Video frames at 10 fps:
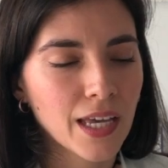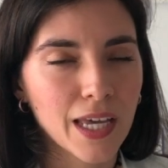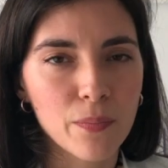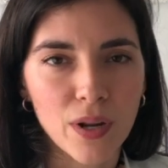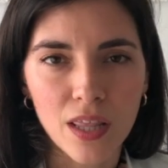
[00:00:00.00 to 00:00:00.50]

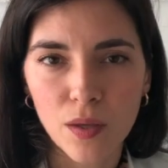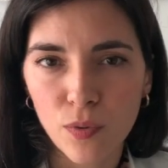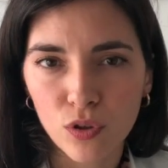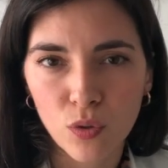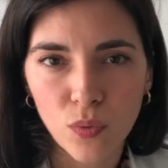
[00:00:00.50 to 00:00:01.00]
En
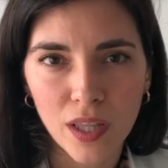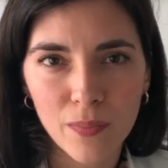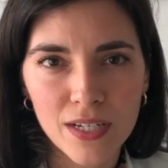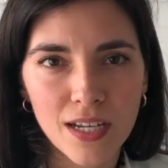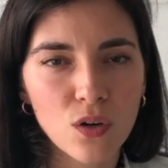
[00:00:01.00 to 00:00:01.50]
principio esto
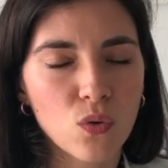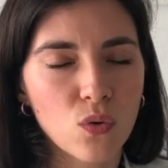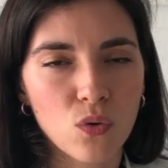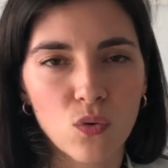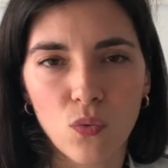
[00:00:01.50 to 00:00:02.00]
puede pasar
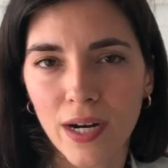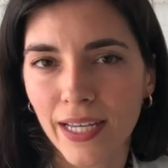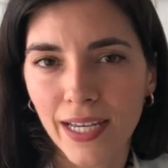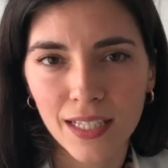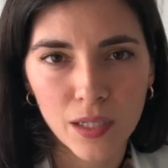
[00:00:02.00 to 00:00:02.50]
con
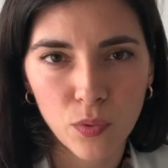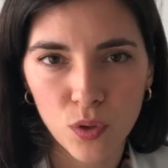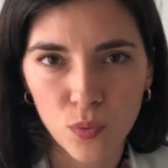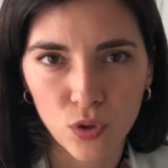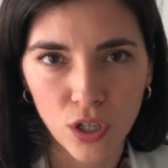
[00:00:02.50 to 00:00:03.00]
cualquier tipo
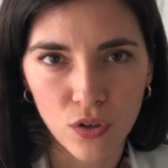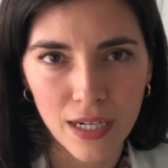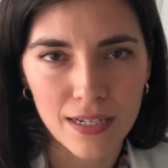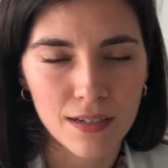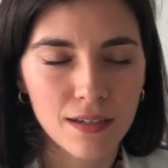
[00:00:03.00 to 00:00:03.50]
de puntero
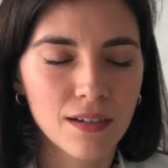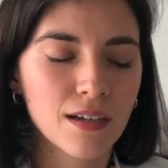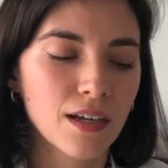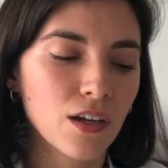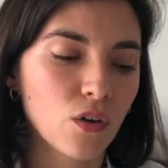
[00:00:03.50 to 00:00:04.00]
láser.
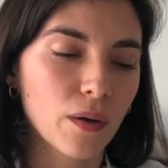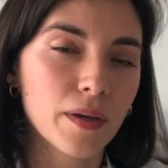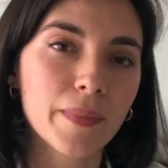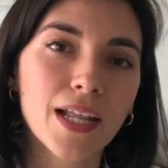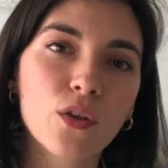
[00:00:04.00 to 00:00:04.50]
Lo
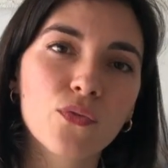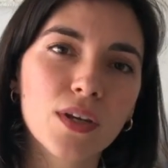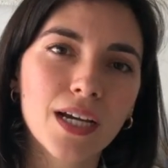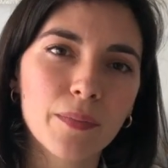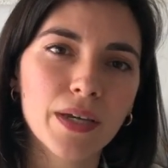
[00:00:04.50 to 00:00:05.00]
había mirado
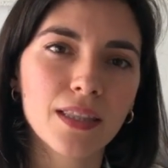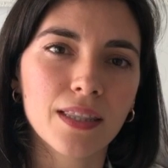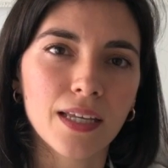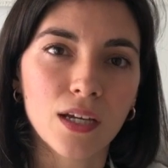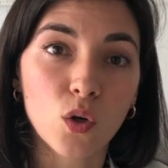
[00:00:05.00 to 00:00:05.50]

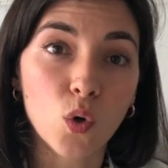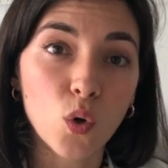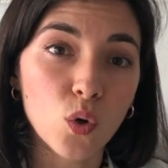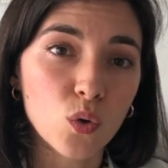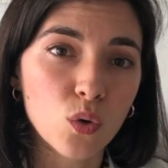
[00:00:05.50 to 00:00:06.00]
fijamente
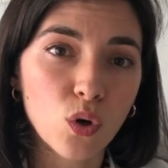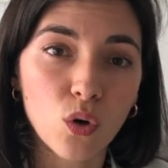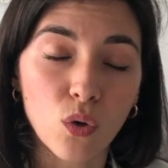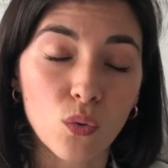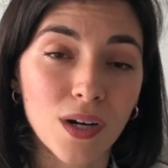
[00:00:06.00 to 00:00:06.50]
con un
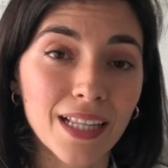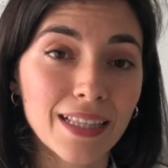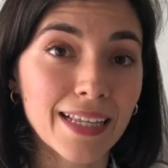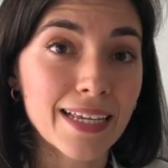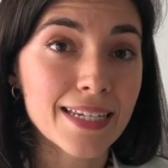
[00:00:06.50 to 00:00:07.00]
ojo
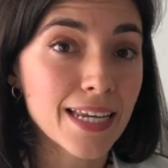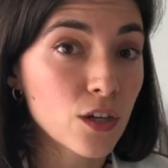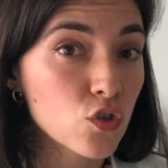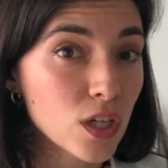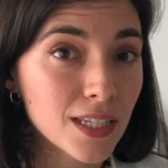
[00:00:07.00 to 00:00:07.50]
durante
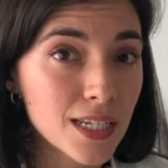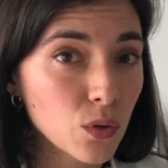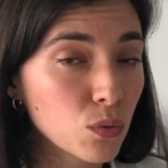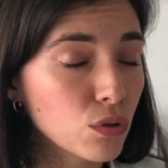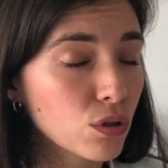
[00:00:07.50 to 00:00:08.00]
6 o 7
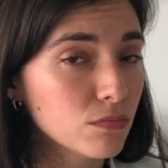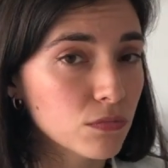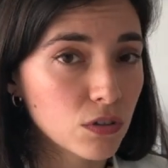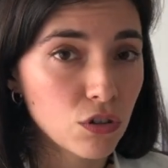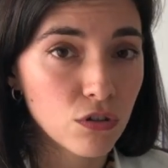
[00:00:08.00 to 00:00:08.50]
segundos,
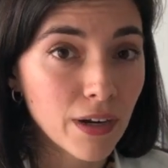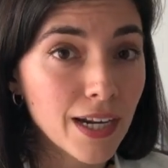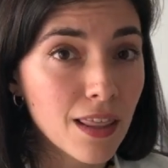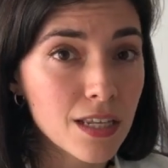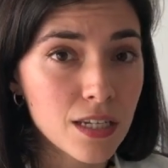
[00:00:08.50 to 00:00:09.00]
no
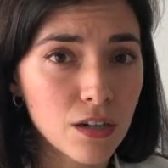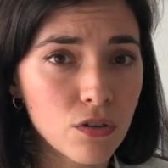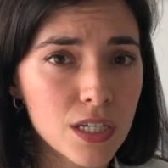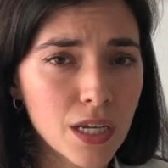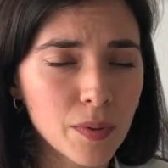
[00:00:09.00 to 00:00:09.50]
es
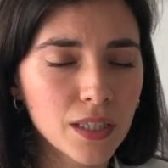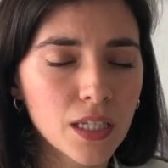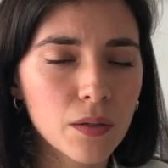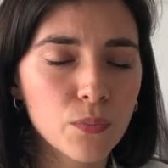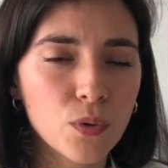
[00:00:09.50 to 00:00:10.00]
necesario que sea más
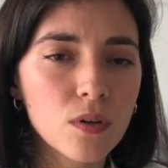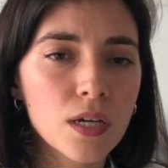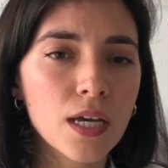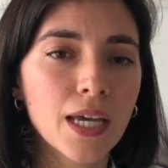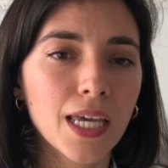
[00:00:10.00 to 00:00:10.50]
tiempo,
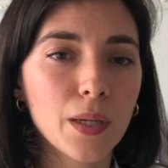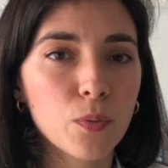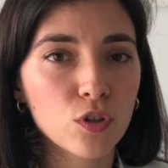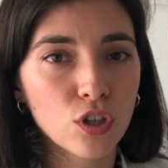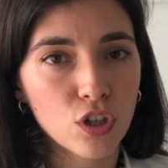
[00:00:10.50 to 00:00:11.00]
y
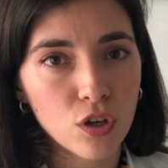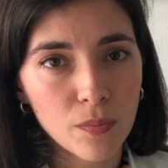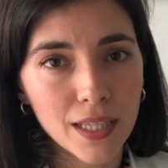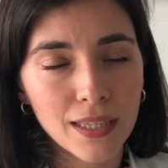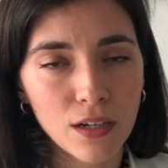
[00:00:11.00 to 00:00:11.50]

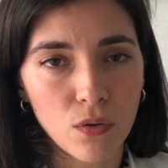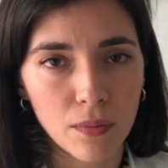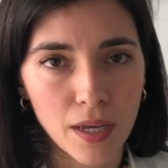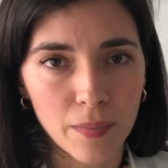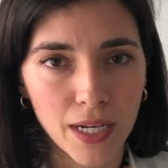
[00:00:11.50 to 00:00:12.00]
posteriormente lo
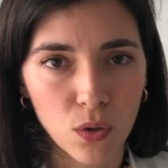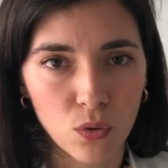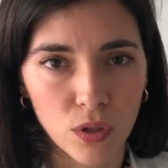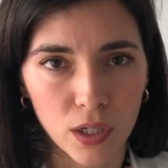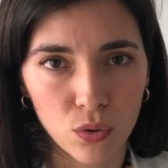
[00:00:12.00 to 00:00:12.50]
había
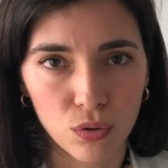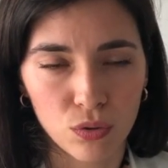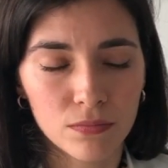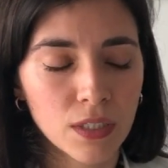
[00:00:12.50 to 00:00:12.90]
mirado con el otro.